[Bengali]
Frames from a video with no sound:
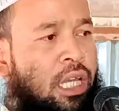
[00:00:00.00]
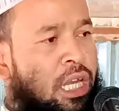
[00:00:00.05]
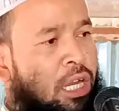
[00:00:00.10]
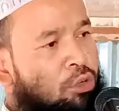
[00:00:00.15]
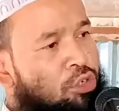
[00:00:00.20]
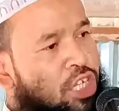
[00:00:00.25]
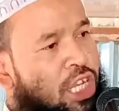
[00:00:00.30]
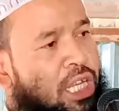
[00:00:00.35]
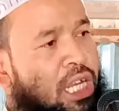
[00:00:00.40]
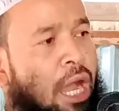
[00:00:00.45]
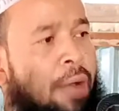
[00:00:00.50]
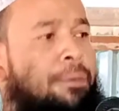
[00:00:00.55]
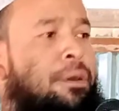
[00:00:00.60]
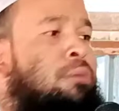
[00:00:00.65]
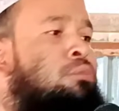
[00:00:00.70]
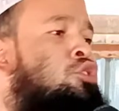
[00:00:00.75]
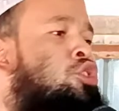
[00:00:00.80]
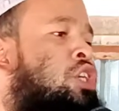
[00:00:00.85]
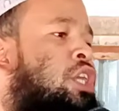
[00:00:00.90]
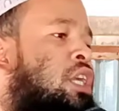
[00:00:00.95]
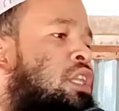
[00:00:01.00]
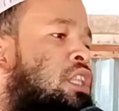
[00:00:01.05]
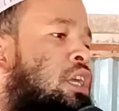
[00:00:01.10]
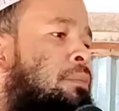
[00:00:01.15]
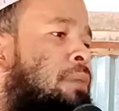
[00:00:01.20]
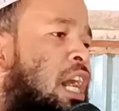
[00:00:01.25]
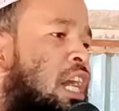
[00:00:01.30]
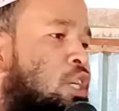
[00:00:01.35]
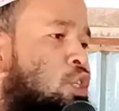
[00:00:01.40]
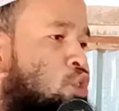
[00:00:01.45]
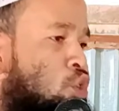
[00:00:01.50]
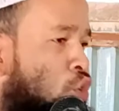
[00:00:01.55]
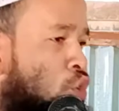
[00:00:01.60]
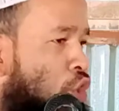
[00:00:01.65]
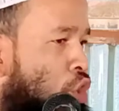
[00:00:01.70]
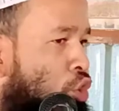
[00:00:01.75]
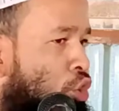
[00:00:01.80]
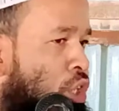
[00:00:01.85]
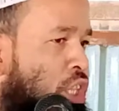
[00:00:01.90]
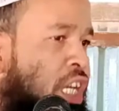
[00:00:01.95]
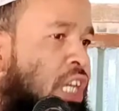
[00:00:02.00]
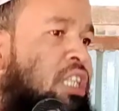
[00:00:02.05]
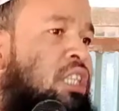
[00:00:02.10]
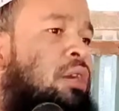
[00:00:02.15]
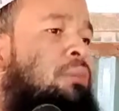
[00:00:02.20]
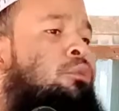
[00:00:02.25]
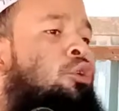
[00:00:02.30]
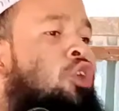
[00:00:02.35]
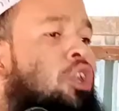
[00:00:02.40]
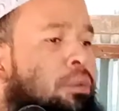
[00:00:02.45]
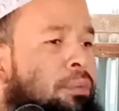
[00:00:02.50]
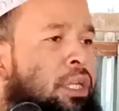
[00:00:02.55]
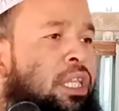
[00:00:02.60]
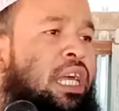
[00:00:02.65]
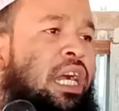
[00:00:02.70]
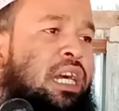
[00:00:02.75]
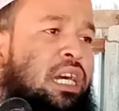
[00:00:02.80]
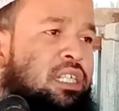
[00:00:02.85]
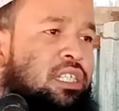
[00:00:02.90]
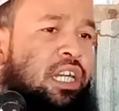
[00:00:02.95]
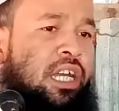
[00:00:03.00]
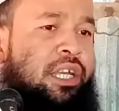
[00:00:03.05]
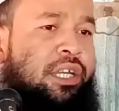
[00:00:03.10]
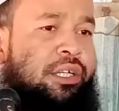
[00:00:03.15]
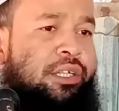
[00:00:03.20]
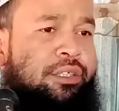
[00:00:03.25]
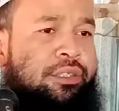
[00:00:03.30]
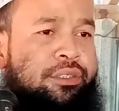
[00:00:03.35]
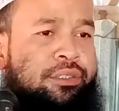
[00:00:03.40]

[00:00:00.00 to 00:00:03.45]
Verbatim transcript: এরাও সেই কাফের মুশরিকদের ভাই যদিও দেখতে মৌলবি দেখা যায়